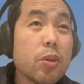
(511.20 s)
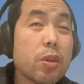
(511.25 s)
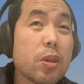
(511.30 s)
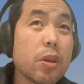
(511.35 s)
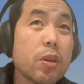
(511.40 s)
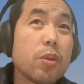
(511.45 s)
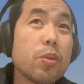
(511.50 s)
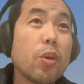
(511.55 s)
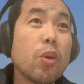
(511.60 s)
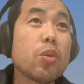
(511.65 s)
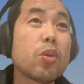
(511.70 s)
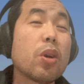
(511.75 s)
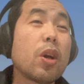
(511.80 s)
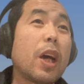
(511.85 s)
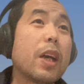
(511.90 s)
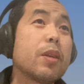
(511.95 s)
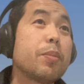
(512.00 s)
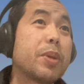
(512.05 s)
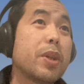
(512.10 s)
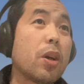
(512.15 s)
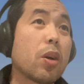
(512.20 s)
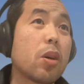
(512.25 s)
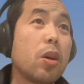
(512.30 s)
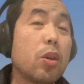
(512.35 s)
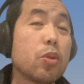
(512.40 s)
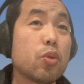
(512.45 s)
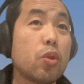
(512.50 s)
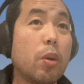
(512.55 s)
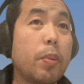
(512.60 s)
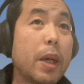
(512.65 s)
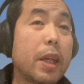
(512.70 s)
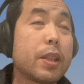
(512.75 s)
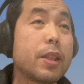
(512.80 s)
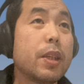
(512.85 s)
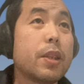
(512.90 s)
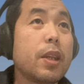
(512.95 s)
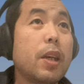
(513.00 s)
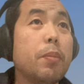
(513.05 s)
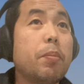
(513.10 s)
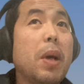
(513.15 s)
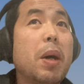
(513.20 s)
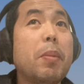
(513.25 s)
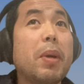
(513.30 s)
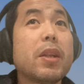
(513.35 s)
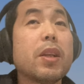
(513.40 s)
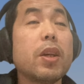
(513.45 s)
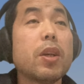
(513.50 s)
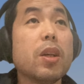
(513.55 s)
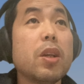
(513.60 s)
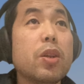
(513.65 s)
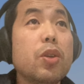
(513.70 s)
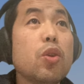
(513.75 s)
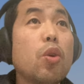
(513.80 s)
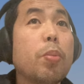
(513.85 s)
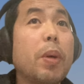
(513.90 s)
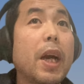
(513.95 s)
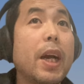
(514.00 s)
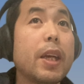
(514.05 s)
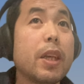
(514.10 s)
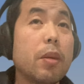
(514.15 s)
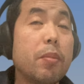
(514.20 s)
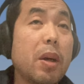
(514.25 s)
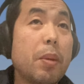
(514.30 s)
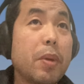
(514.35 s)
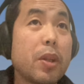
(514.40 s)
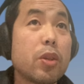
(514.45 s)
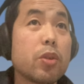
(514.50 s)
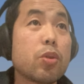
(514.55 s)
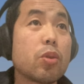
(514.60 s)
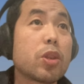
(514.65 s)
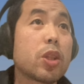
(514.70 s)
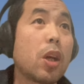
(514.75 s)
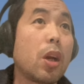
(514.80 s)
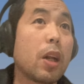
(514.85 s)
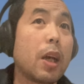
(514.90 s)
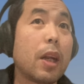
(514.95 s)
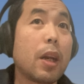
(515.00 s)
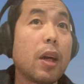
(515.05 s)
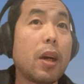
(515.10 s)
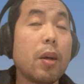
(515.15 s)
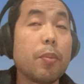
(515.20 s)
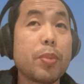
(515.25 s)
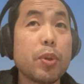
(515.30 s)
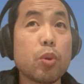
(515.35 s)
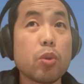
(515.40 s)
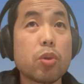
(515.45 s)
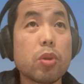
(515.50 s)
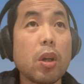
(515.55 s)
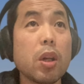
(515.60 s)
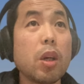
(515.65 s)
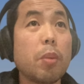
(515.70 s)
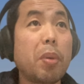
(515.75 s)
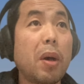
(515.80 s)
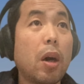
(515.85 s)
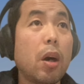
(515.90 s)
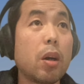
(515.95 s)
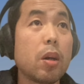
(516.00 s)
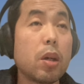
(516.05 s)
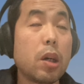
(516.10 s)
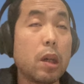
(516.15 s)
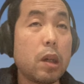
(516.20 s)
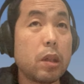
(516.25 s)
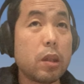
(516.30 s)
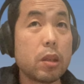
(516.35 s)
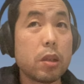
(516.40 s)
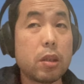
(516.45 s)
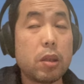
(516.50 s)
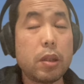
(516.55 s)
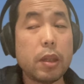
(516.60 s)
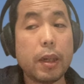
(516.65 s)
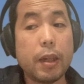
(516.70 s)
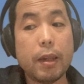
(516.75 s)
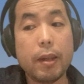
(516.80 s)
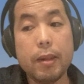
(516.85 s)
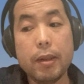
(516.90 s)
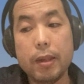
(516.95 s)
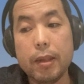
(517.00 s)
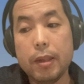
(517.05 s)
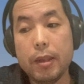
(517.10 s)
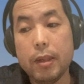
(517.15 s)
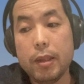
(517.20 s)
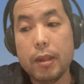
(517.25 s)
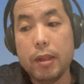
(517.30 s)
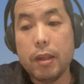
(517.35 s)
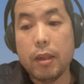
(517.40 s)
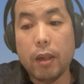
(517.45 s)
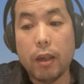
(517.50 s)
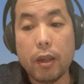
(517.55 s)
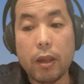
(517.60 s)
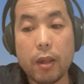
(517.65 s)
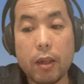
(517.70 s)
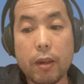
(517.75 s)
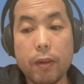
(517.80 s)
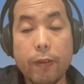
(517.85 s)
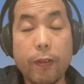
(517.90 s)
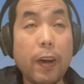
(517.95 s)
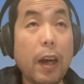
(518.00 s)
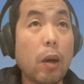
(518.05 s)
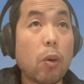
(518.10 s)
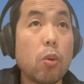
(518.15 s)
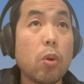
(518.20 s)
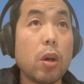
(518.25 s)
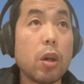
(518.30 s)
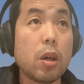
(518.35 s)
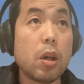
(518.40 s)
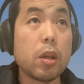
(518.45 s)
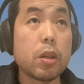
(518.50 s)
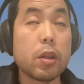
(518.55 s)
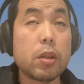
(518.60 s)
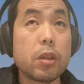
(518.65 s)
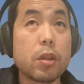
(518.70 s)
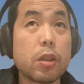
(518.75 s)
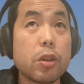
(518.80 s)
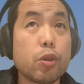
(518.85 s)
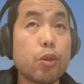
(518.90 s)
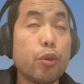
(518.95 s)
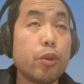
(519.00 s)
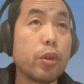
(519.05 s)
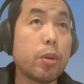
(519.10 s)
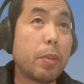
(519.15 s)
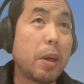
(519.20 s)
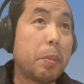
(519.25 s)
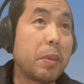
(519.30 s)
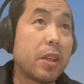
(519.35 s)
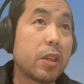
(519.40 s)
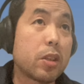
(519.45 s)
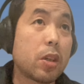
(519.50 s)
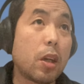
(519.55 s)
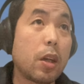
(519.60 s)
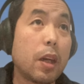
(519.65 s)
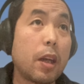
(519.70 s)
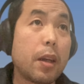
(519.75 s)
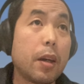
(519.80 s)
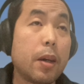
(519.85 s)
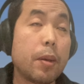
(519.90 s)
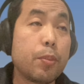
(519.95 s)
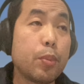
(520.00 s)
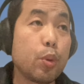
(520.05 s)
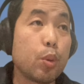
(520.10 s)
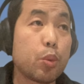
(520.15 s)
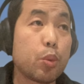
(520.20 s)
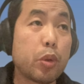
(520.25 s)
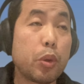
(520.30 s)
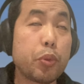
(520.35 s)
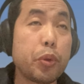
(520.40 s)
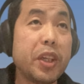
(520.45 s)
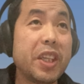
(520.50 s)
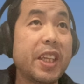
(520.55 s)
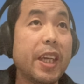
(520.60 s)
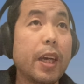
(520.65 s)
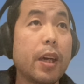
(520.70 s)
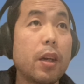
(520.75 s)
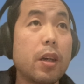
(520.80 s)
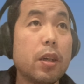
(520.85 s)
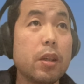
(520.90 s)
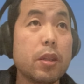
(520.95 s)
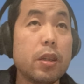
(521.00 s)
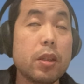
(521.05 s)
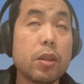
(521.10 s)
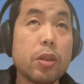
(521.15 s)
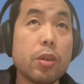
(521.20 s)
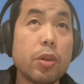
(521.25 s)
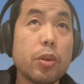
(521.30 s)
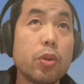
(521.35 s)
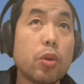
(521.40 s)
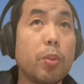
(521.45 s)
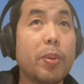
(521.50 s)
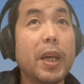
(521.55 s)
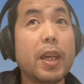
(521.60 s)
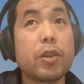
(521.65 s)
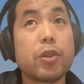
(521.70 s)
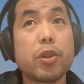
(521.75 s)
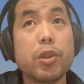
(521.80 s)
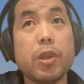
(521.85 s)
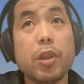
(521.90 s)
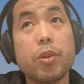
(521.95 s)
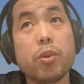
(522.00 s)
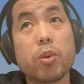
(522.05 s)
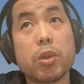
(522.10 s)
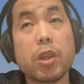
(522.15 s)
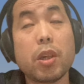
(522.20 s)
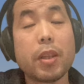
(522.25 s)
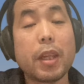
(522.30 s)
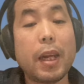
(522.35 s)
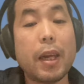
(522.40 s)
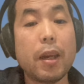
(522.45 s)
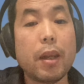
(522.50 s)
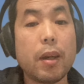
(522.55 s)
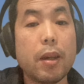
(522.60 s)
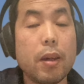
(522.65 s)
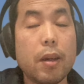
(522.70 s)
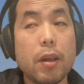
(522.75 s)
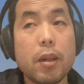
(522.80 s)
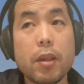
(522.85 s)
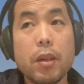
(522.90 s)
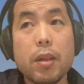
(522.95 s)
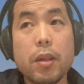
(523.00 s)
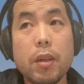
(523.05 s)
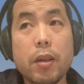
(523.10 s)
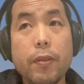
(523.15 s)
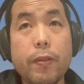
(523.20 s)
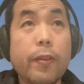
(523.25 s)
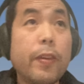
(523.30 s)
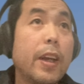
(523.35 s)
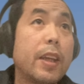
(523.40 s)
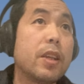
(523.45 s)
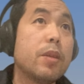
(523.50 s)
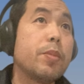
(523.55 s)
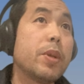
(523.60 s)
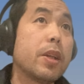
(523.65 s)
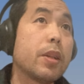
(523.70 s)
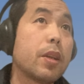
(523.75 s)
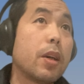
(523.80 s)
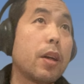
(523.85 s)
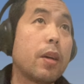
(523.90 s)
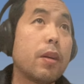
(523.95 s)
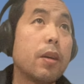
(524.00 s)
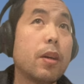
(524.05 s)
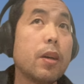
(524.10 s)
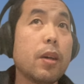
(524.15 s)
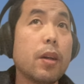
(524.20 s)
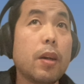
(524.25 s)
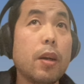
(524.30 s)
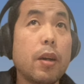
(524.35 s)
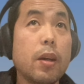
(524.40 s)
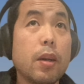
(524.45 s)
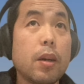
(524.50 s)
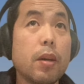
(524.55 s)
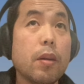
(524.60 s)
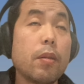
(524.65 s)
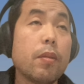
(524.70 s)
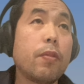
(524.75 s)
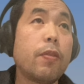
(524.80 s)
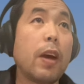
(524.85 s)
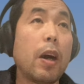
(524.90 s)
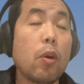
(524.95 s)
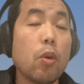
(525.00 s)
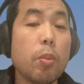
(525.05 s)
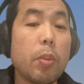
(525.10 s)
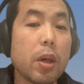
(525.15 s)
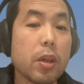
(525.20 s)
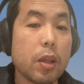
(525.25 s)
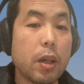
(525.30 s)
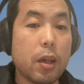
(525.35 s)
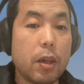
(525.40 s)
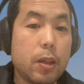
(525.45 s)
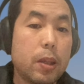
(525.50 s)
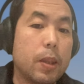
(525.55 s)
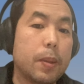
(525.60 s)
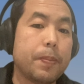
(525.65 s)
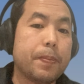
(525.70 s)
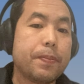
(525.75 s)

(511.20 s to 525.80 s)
就是欧洲还是比较靠左吧，现在慢慢的右派也慢慢的就上来了啊，比如说勒庞啊，在呃法国啊的支持率慢慢的上来了啊，比如说瑞典啊，已经右派直接就上台了啊，反移民的，啊，反欧盟的，